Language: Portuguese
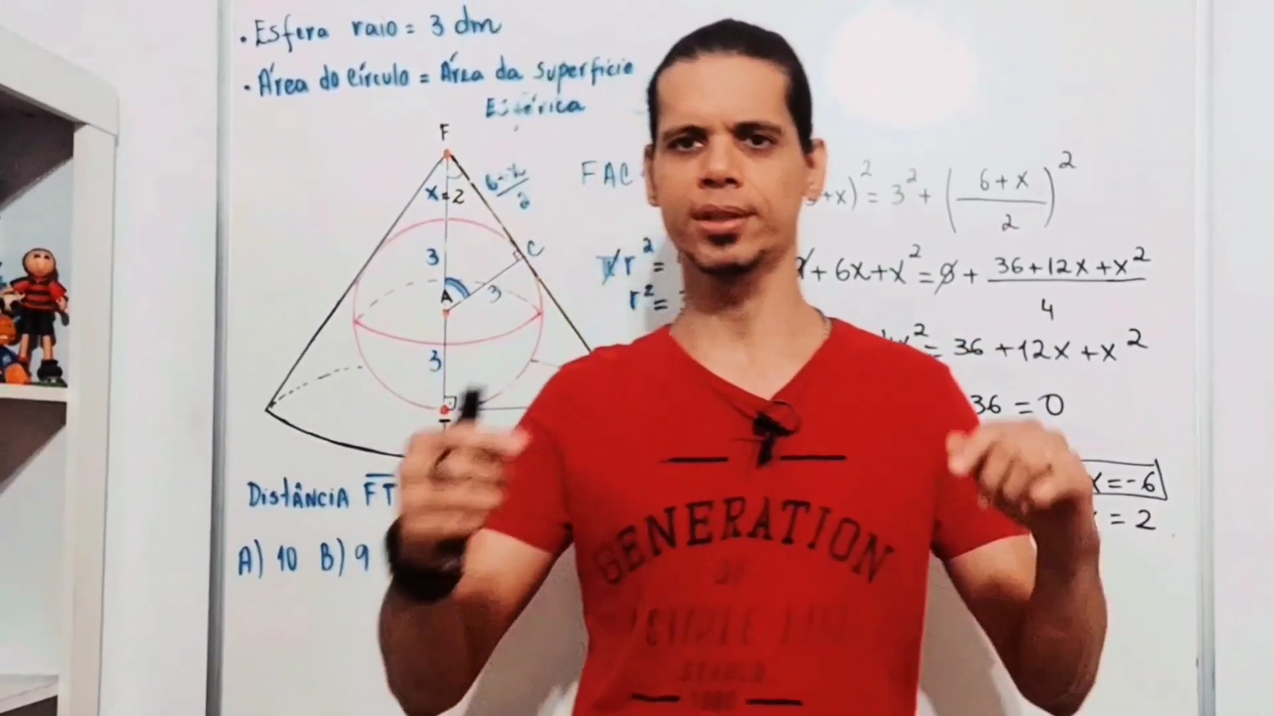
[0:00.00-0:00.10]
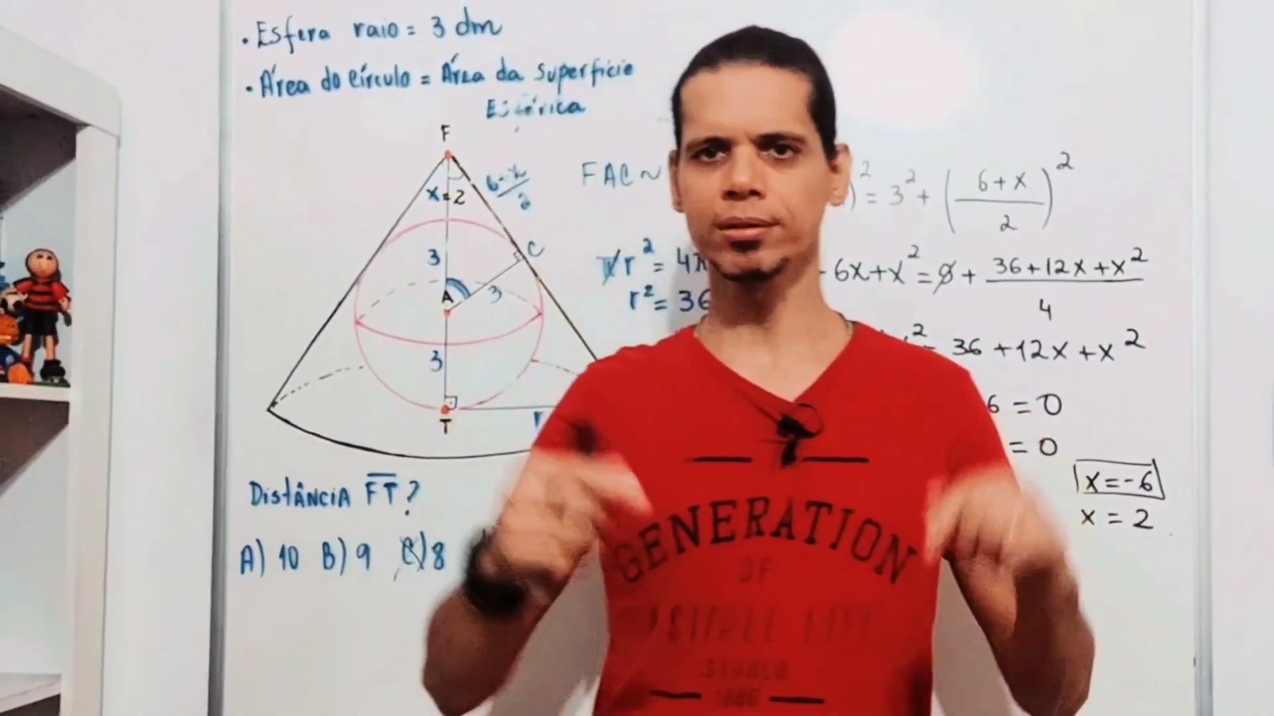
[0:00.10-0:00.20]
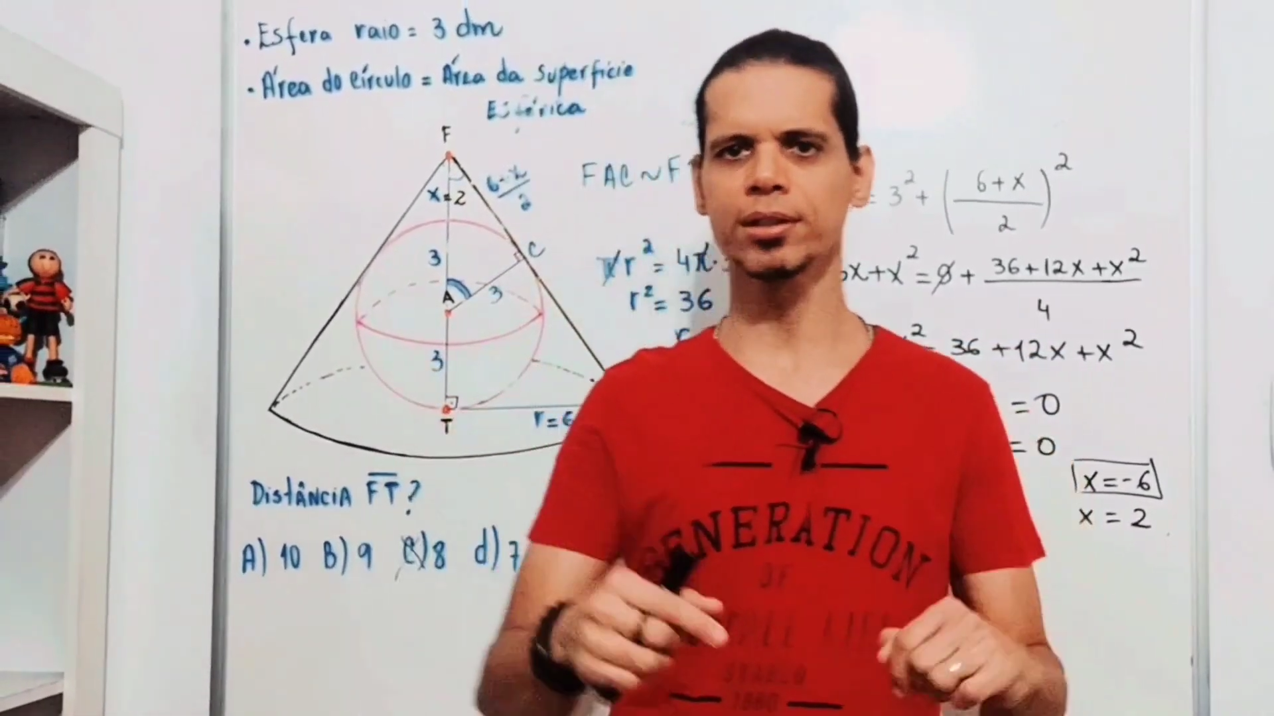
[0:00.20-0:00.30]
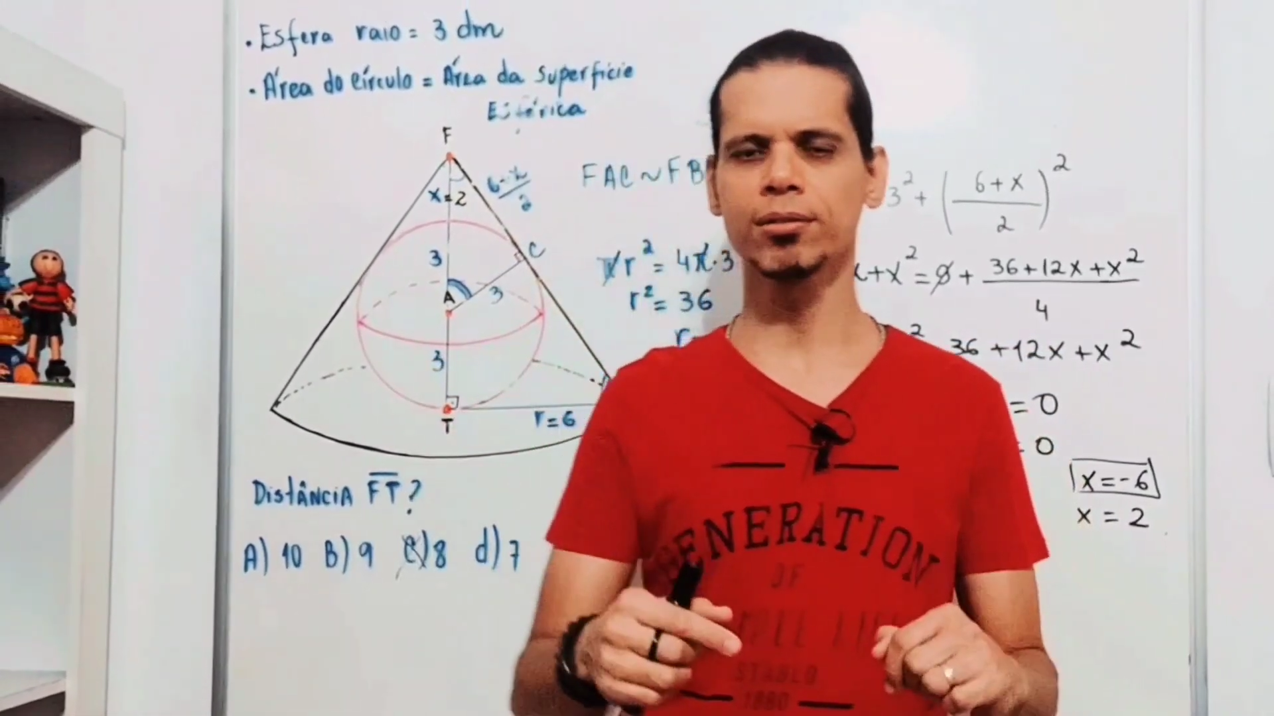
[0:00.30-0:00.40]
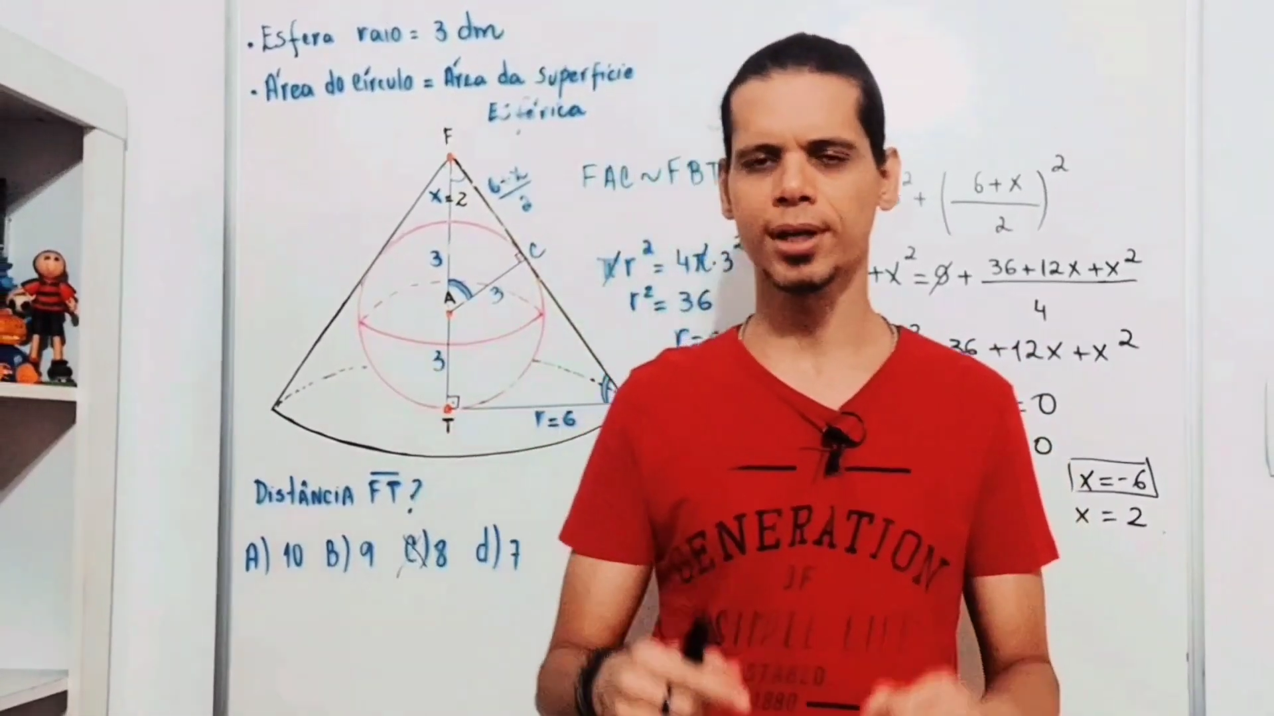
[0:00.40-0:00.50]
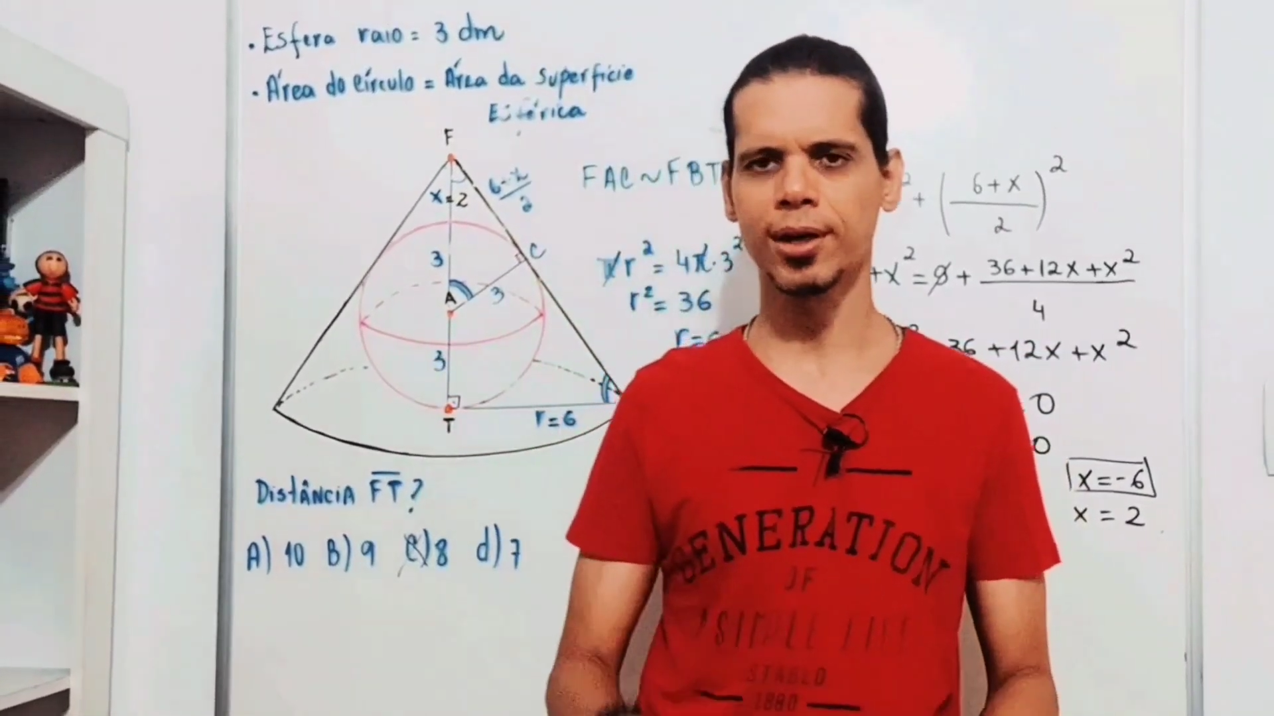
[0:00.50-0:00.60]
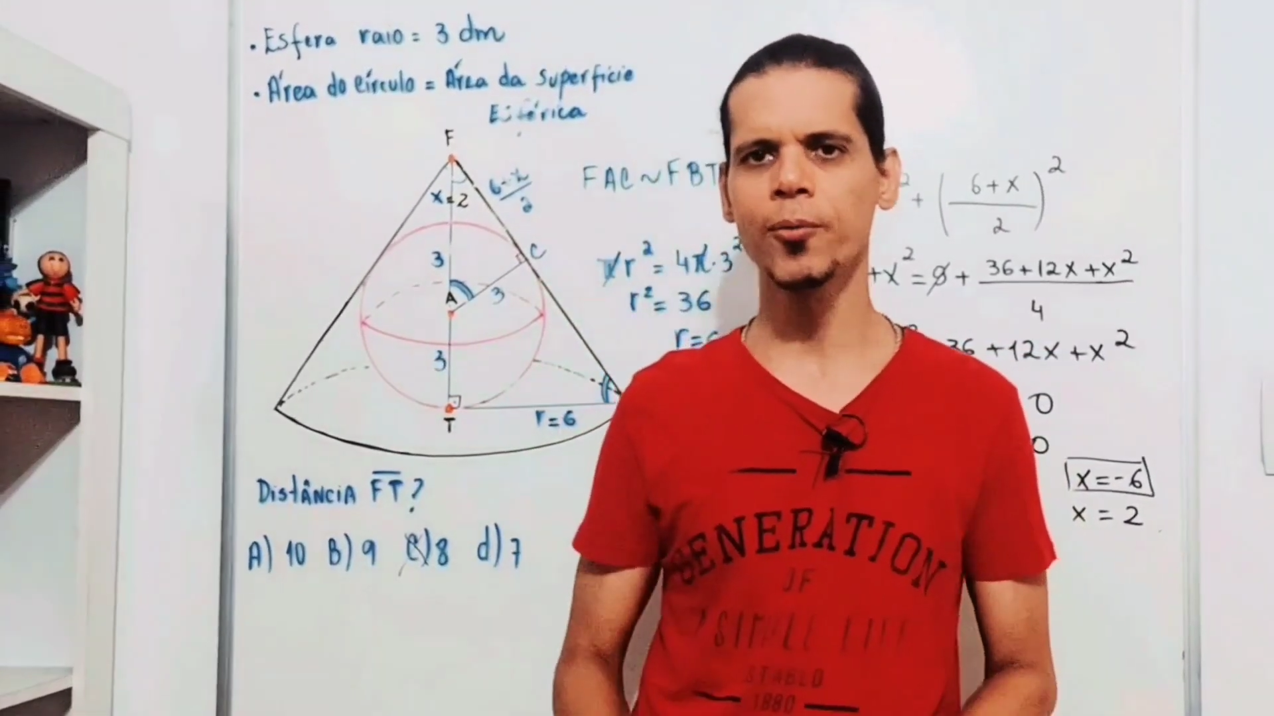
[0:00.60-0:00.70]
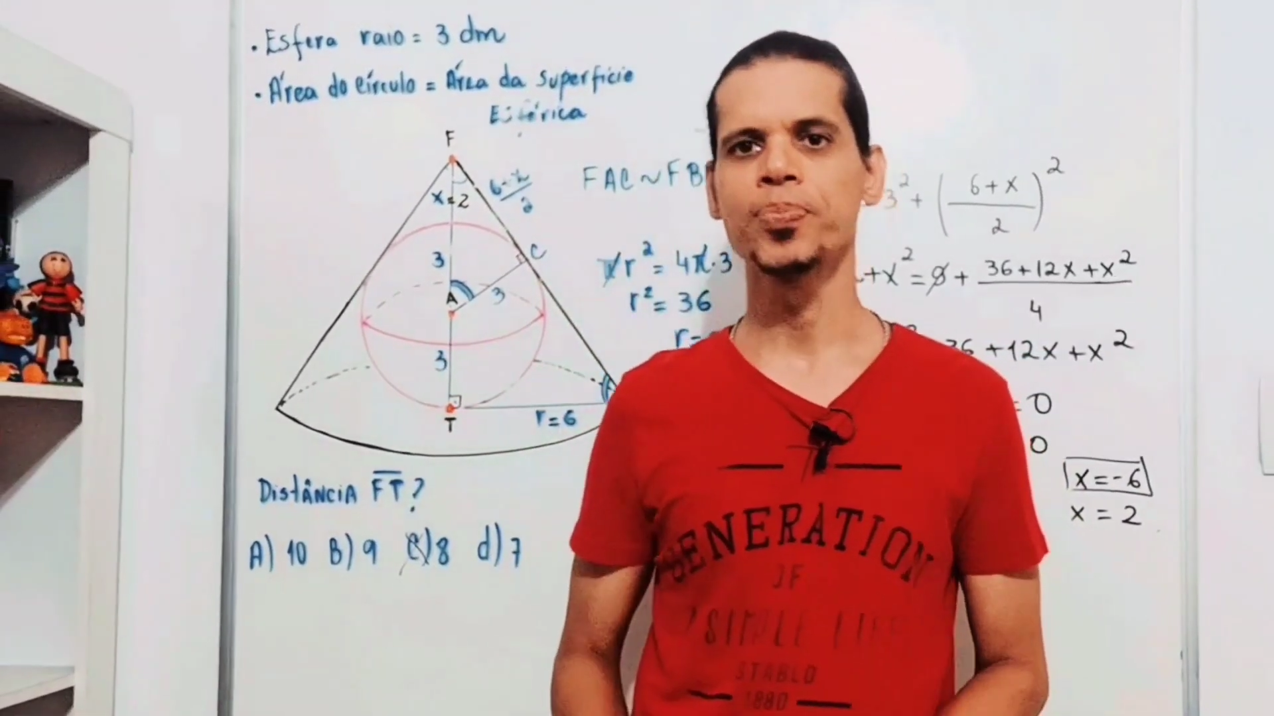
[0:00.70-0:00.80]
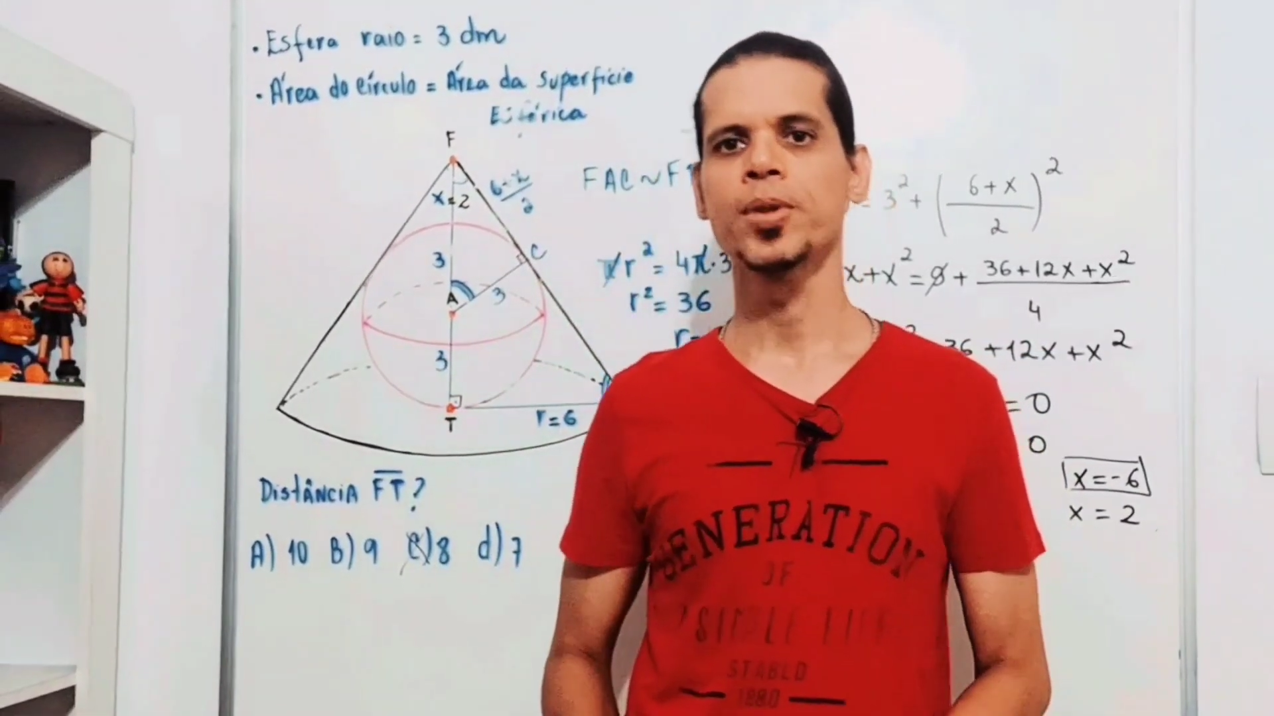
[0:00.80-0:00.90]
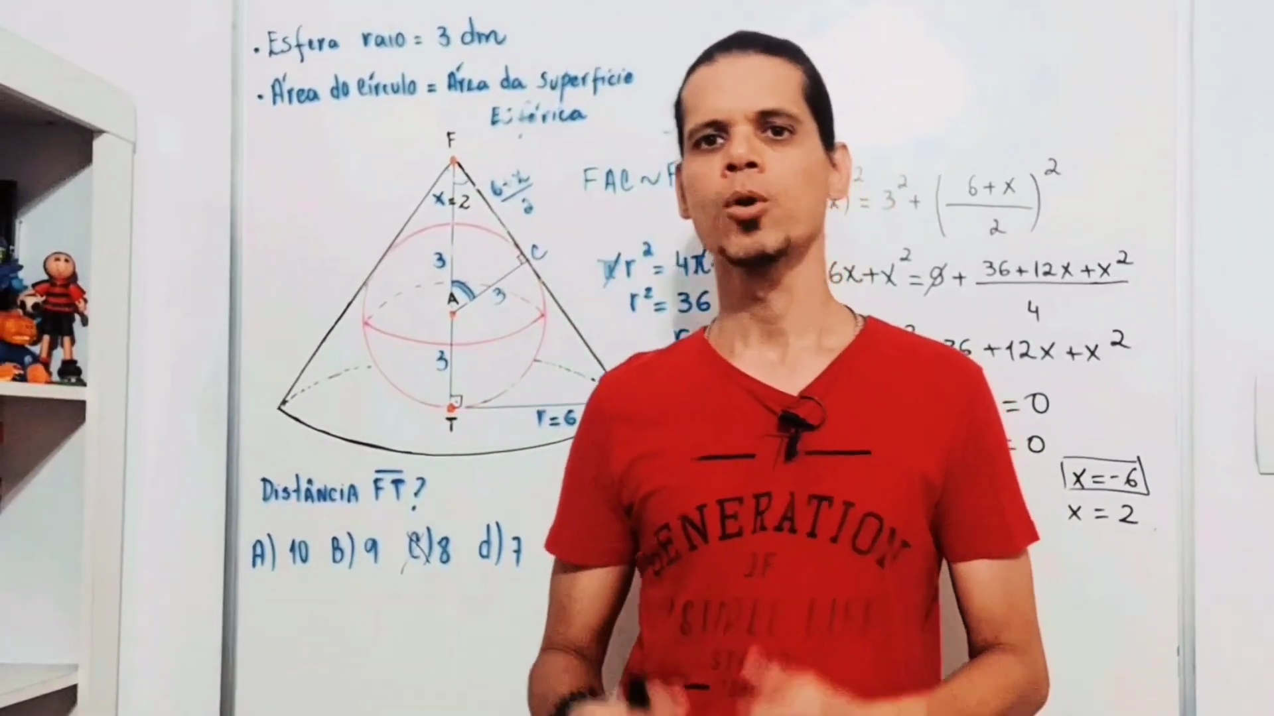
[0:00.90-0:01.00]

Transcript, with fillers: tanto aqui no canal